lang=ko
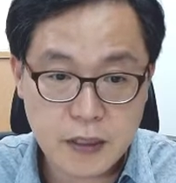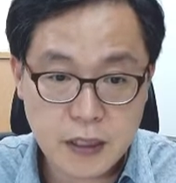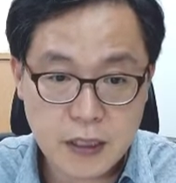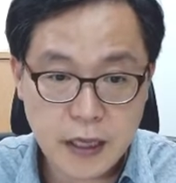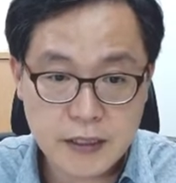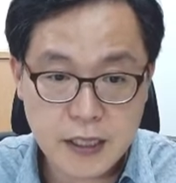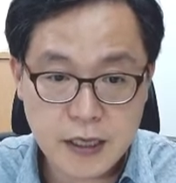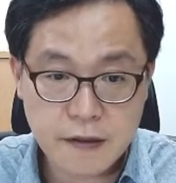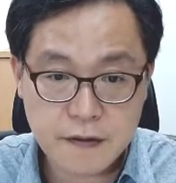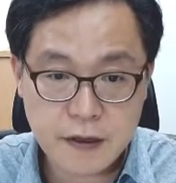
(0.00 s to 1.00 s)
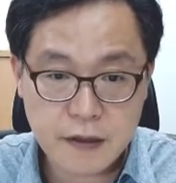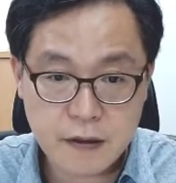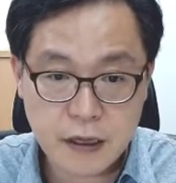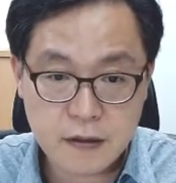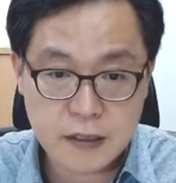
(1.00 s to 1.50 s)
이 해시 x를
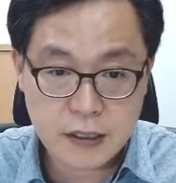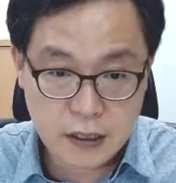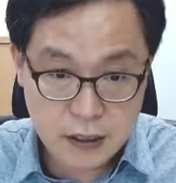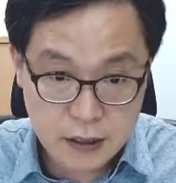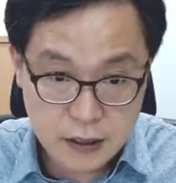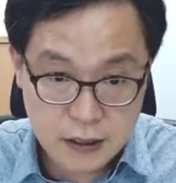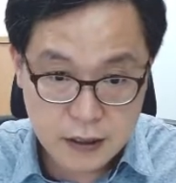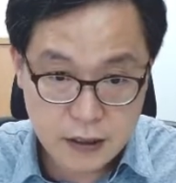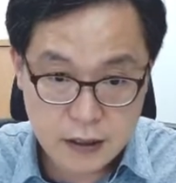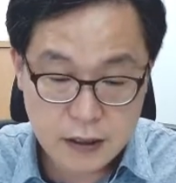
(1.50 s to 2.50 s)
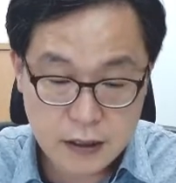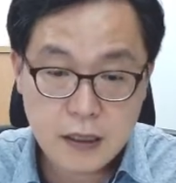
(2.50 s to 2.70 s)
했는 것이 이,